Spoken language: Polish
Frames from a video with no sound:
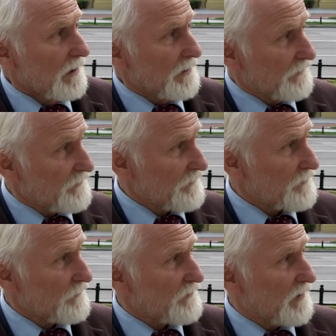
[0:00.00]
I w
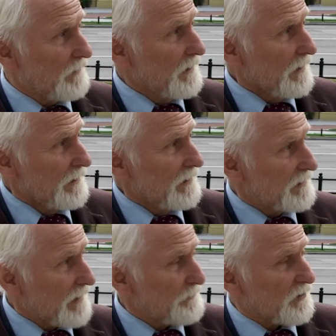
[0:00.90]
związku z tym
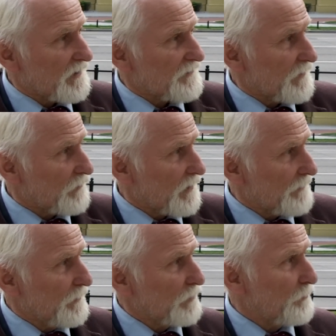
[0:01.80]
y, te protesty,
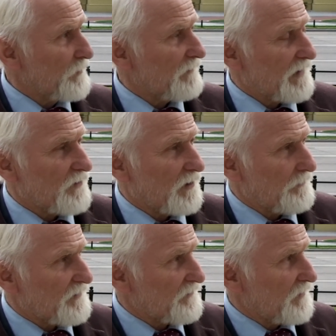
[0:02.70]
które były tu
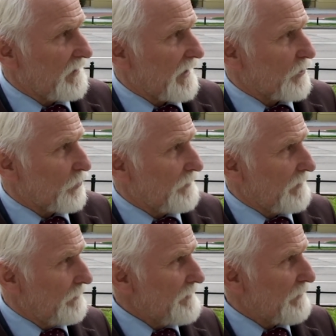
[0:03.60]
prowadzone przez inne
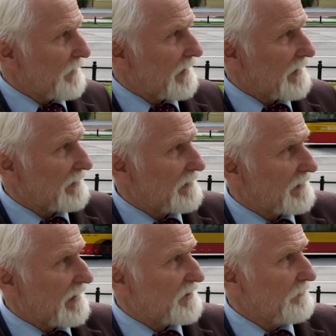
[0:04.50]
grupy, miały
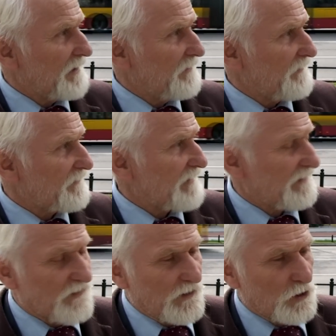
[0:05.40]
charakter taki
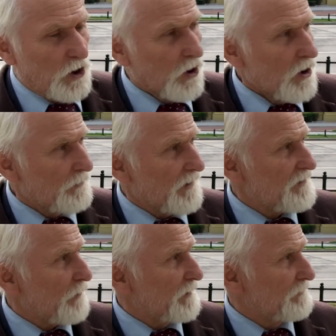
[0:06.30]
manifestacyjno,
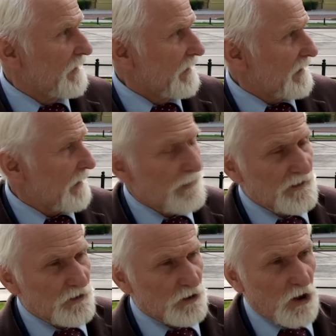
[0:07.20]
powiedziałbym,
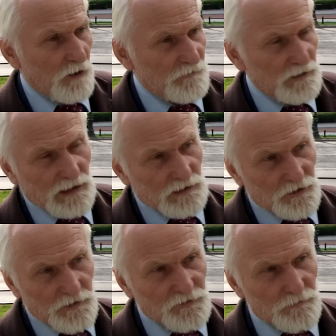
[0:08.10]
happeningowy, ale
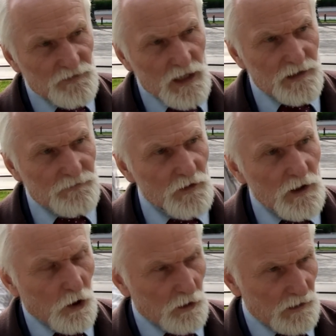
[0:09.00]
to nie w tym rzecz.
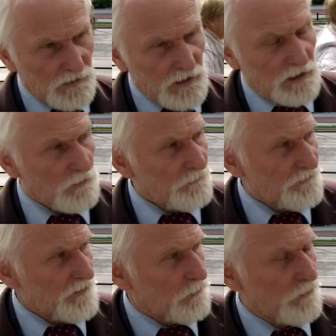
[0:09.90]
Od liderów
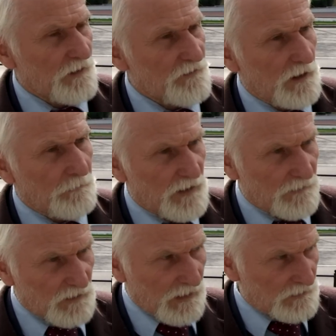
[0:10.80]
oczekuje się,
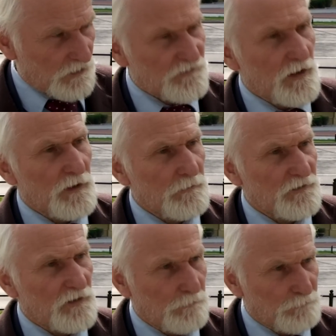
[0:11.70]
prawda, dojrzałej
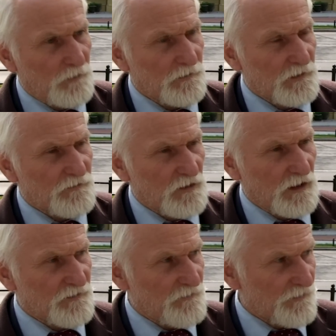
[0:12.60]
myśli
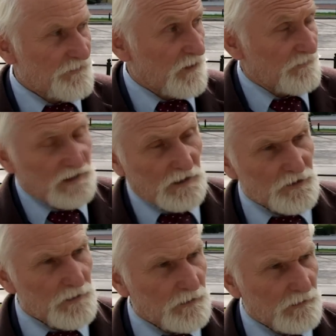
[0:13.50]
politycznej, związkowej.
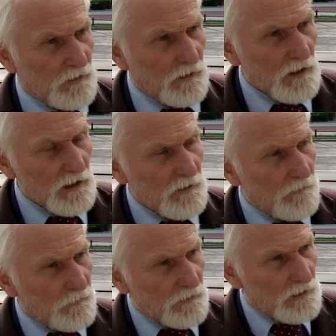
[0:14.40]
Tego nie było.
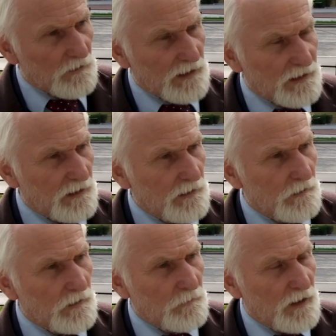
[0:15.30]
To było tylko takie
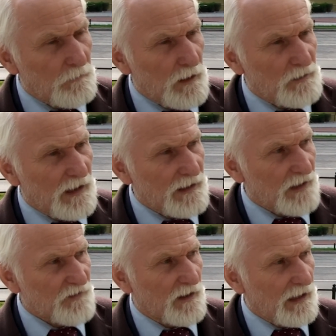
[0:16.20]
ble, ble, ble,
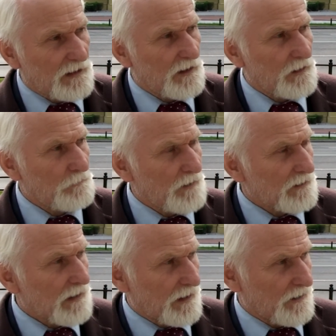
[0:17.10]
nażeganie,
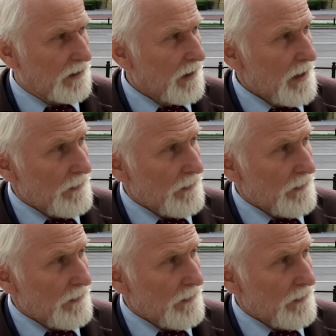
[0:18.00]
międlenie.